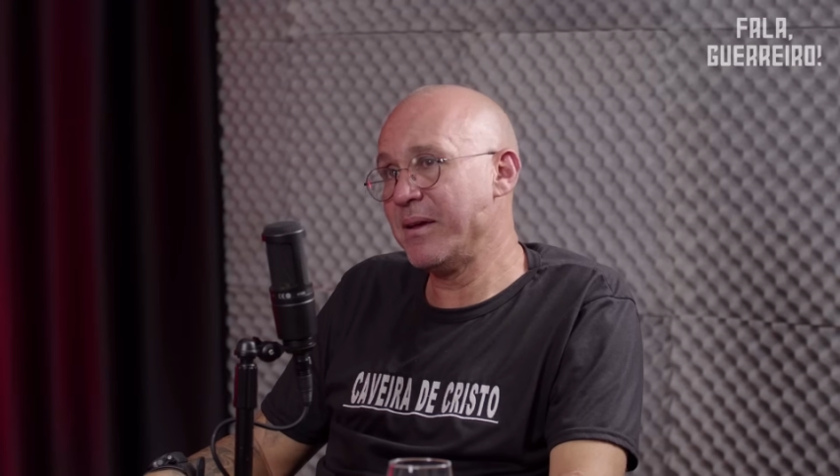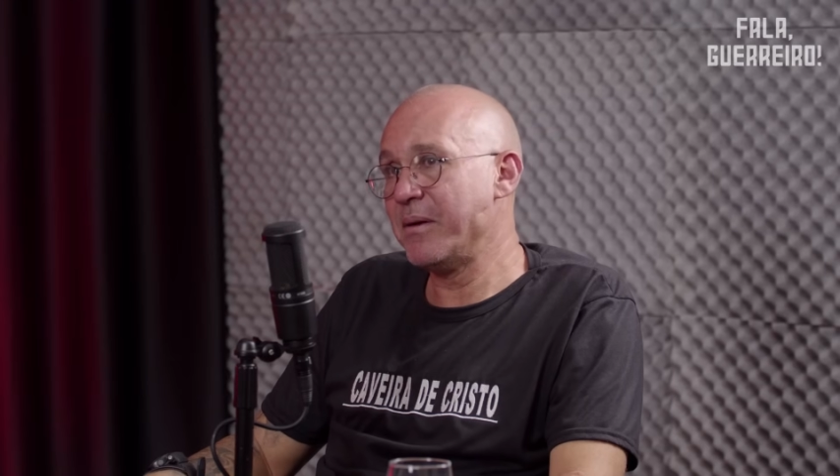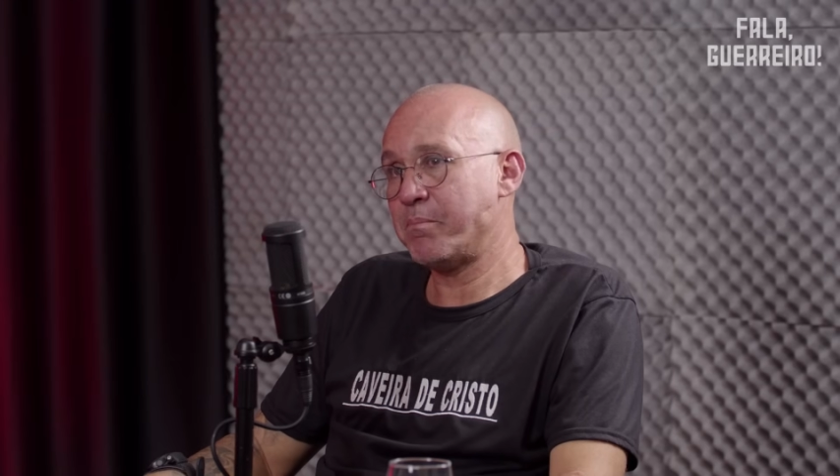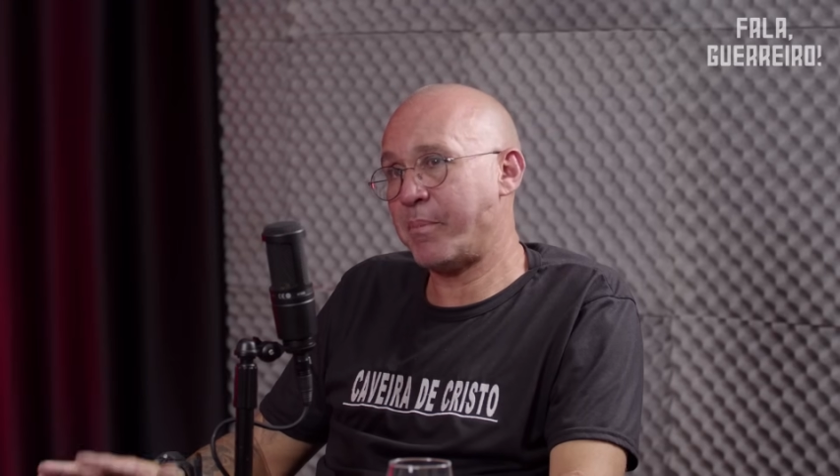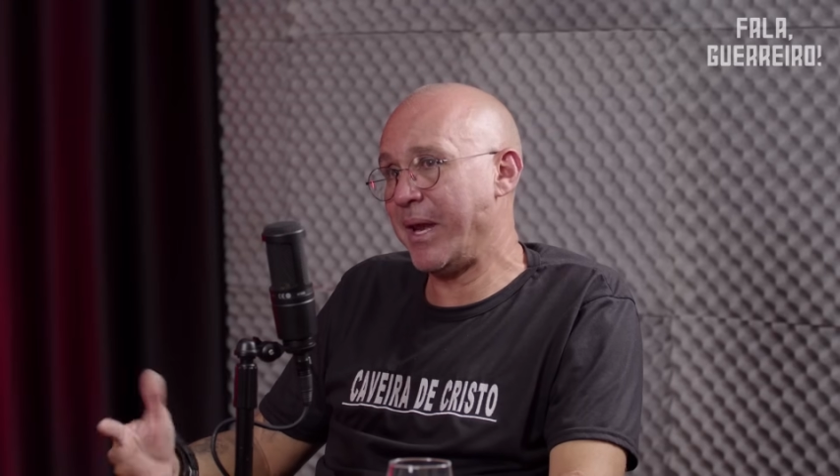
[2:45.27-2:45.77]
O
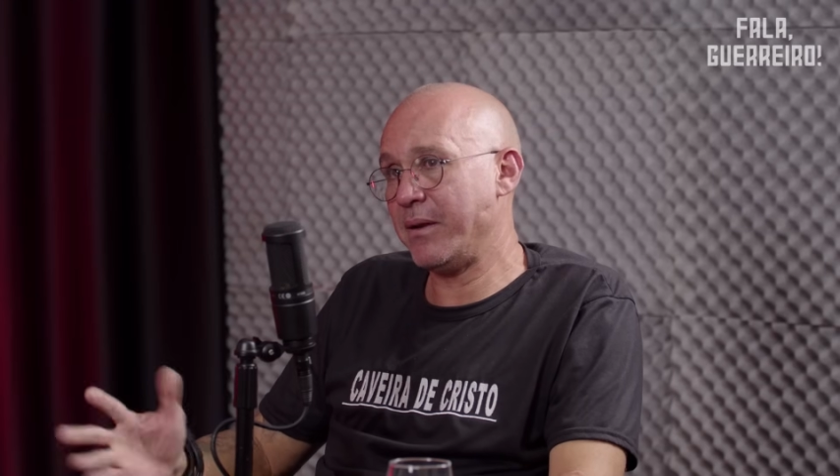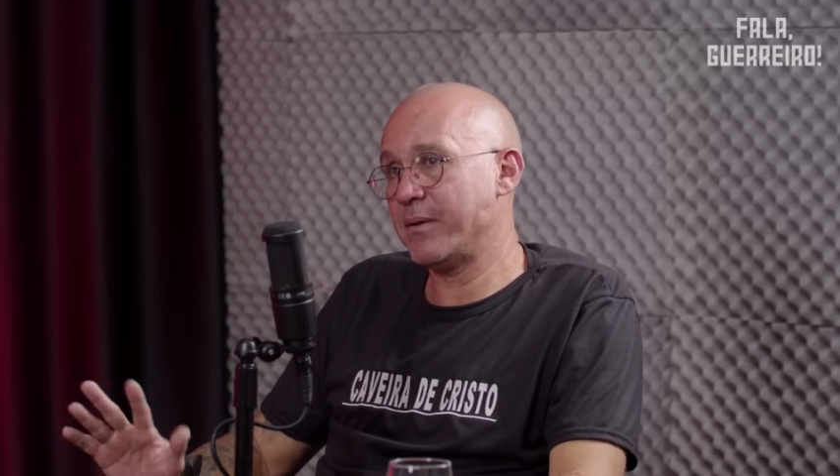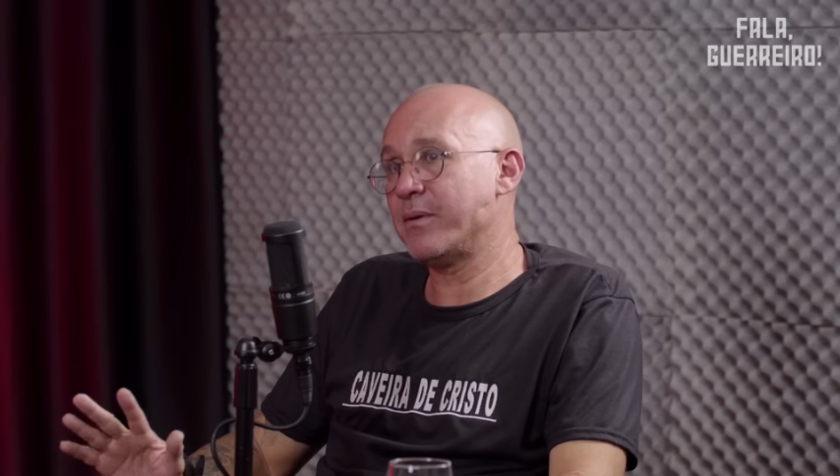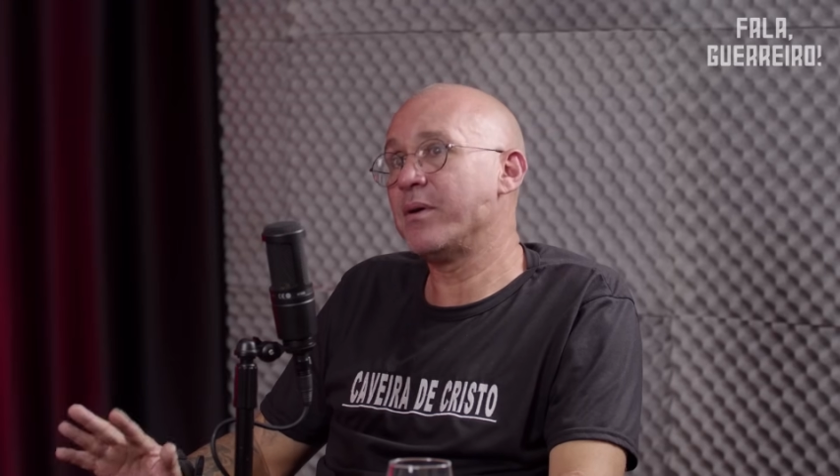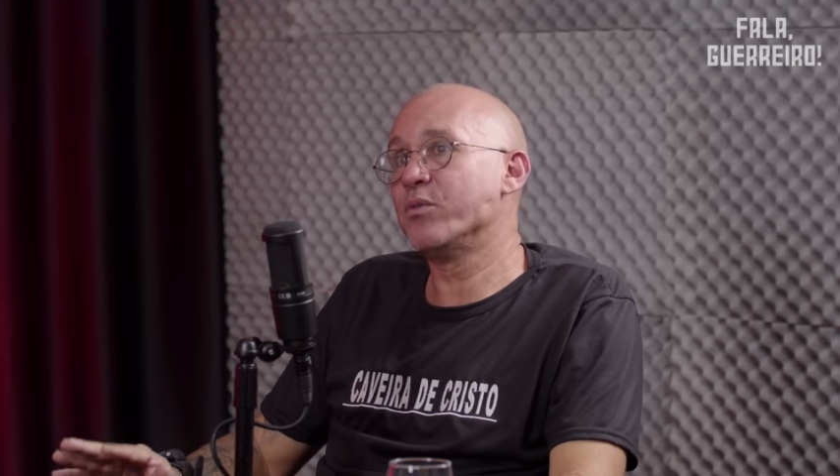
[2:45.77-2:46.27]
tráfico,
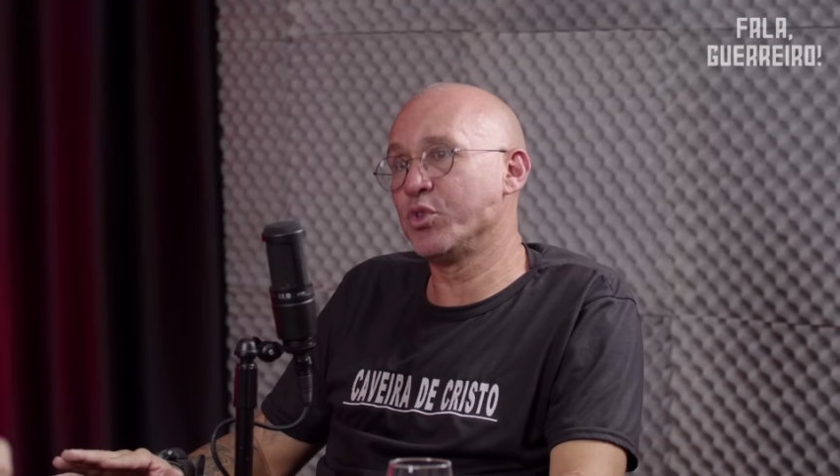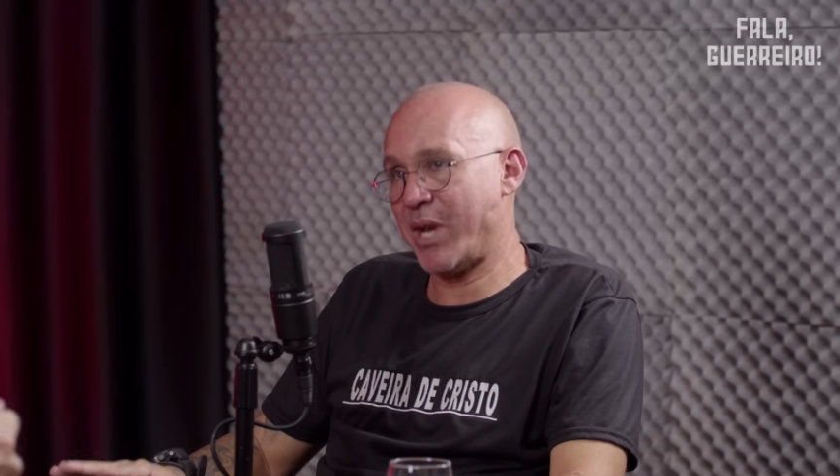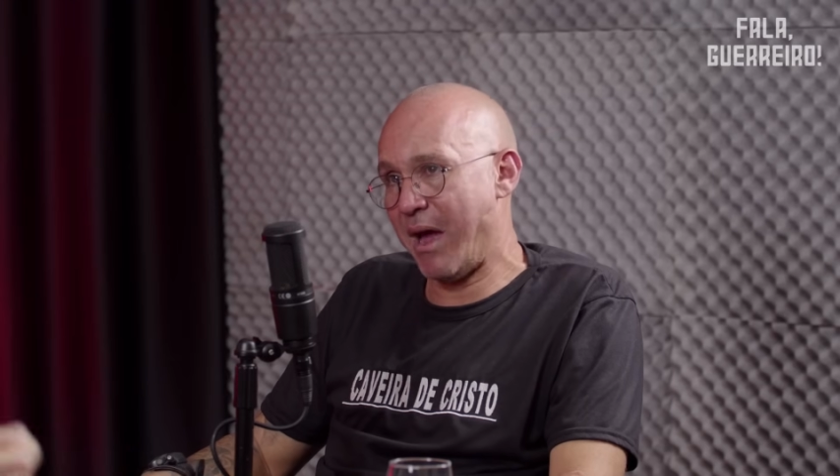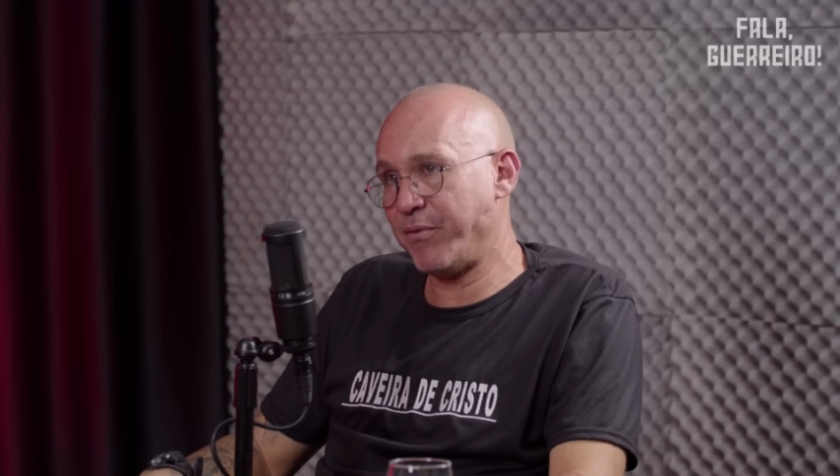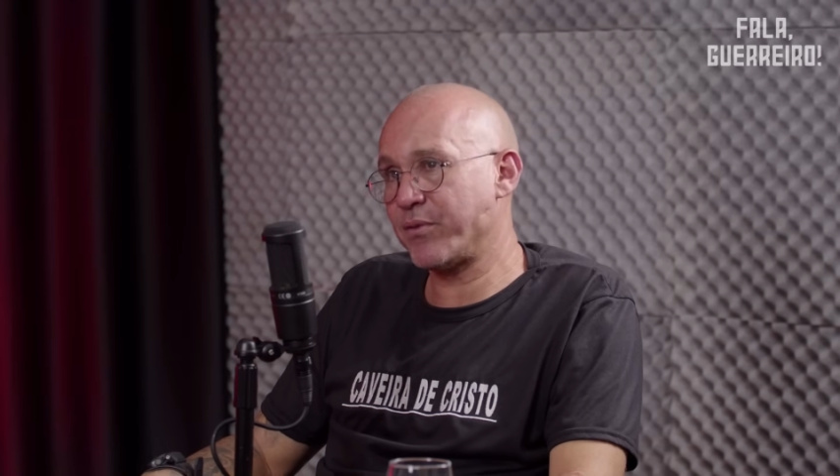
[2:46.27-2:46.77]
o tráfico, o
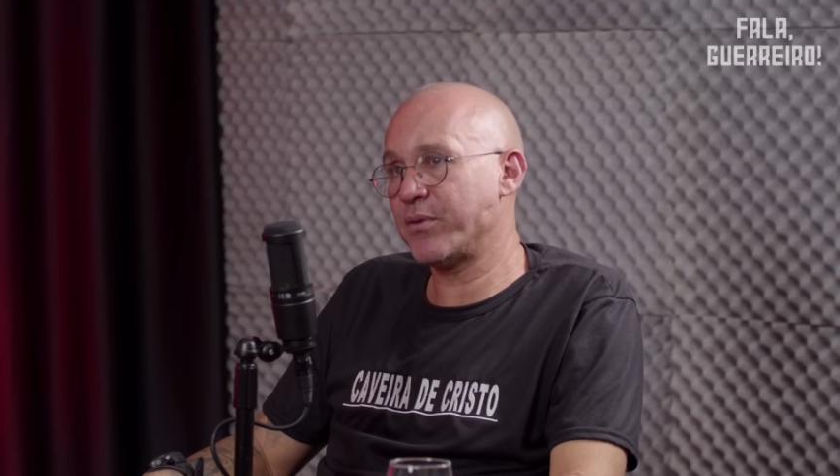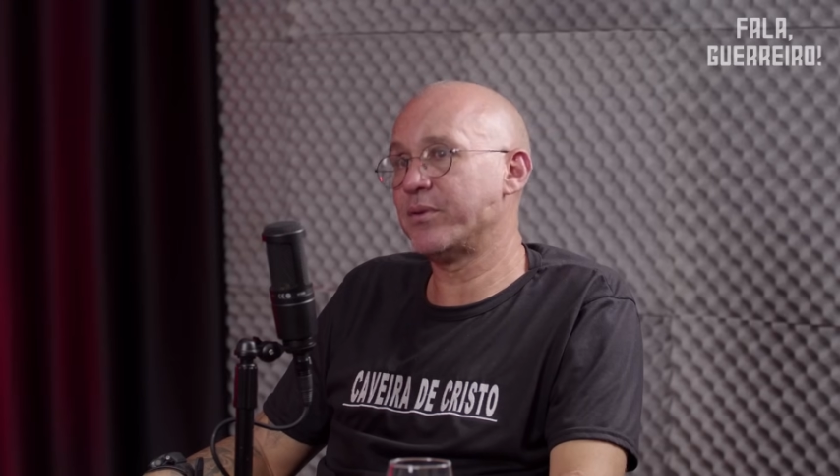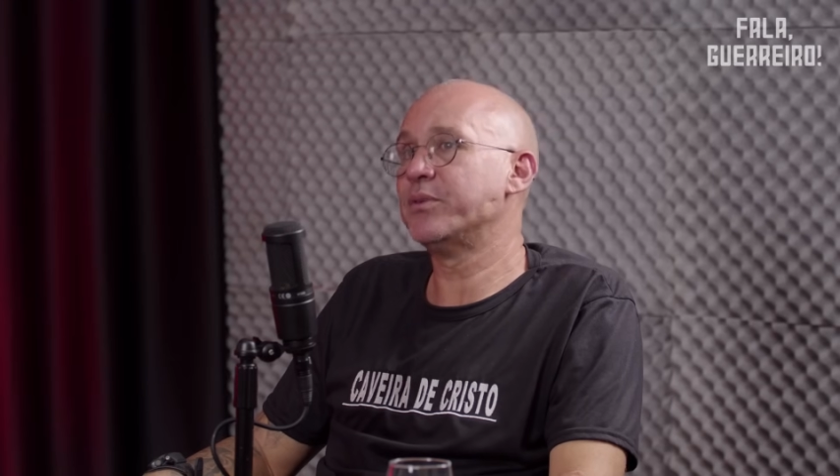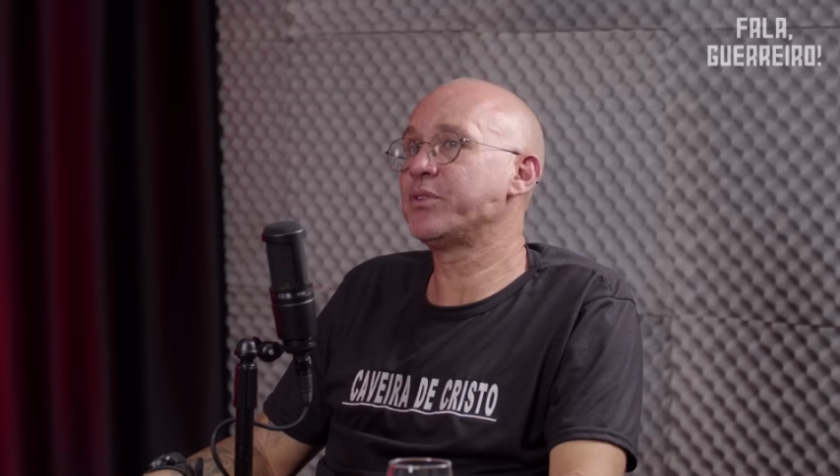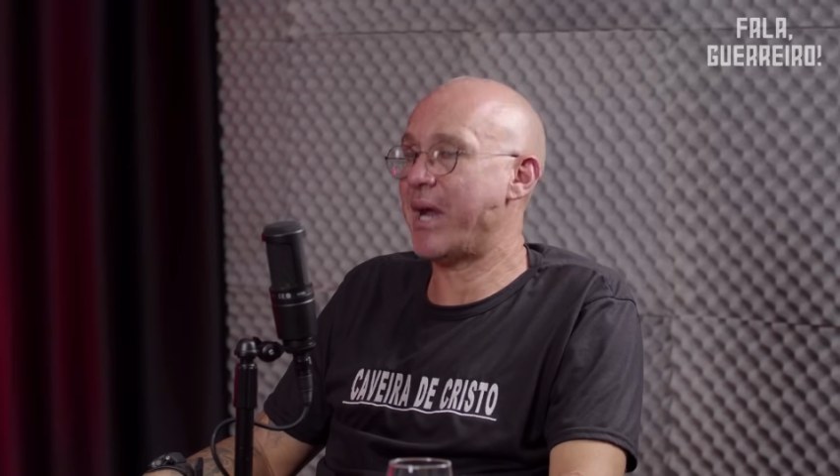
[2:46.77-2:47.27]
tráfico
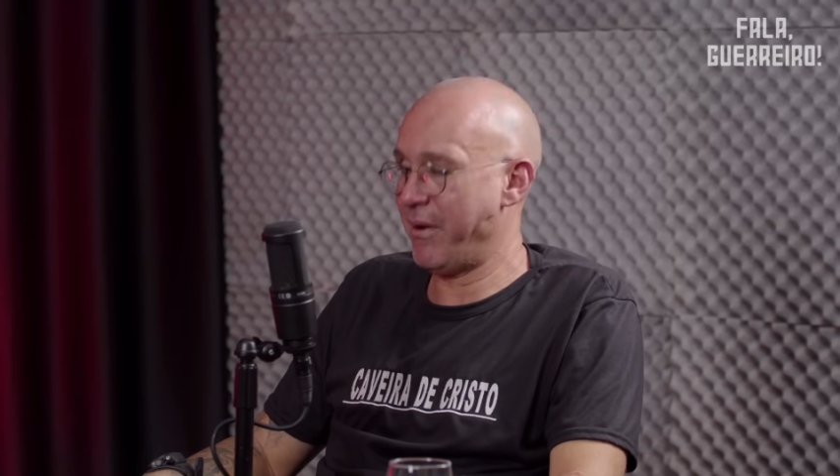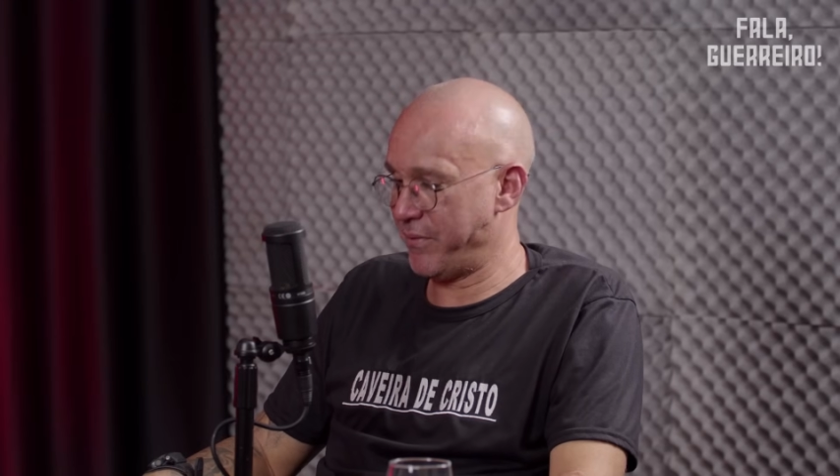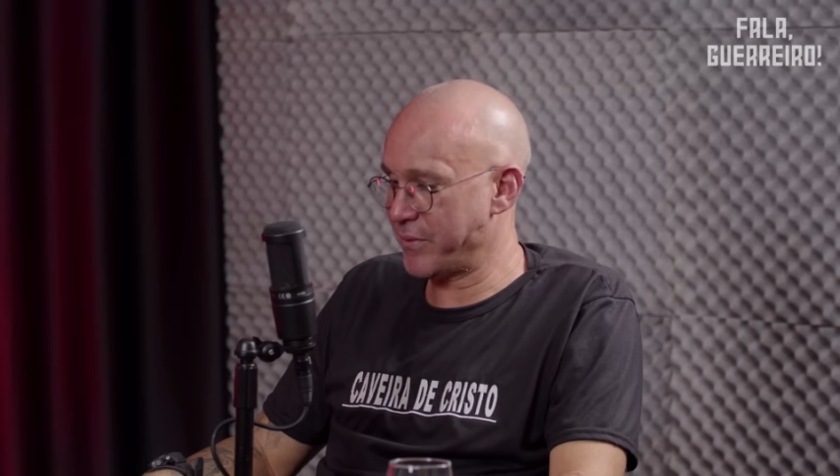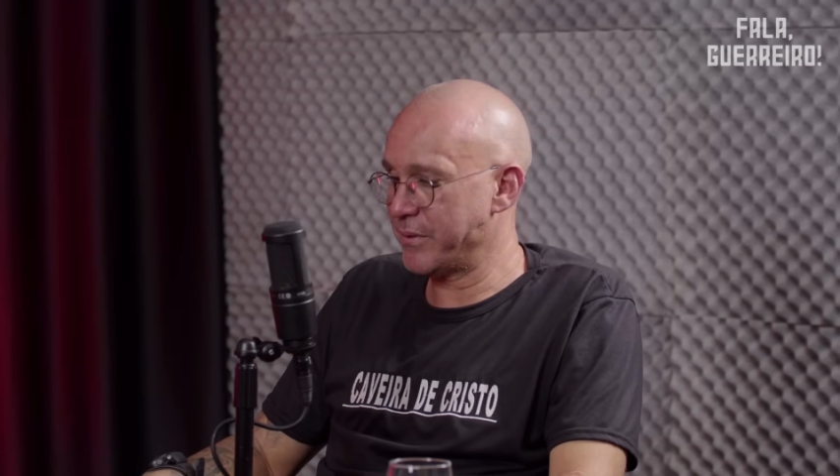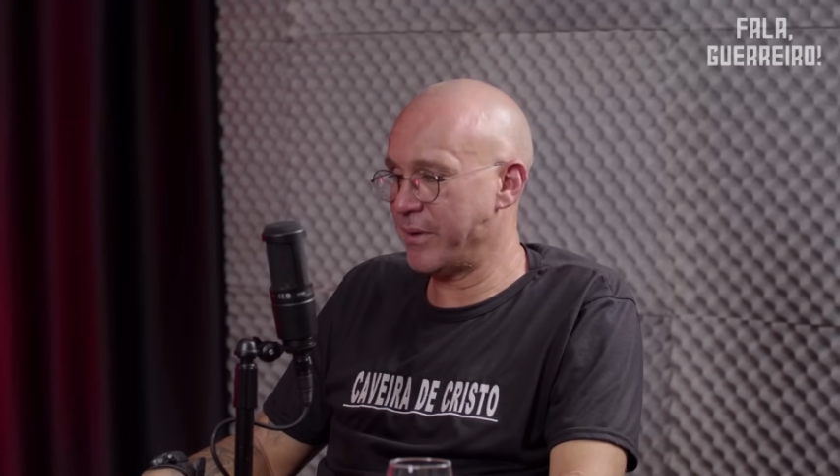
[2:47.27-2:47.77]
pagava 2 milhões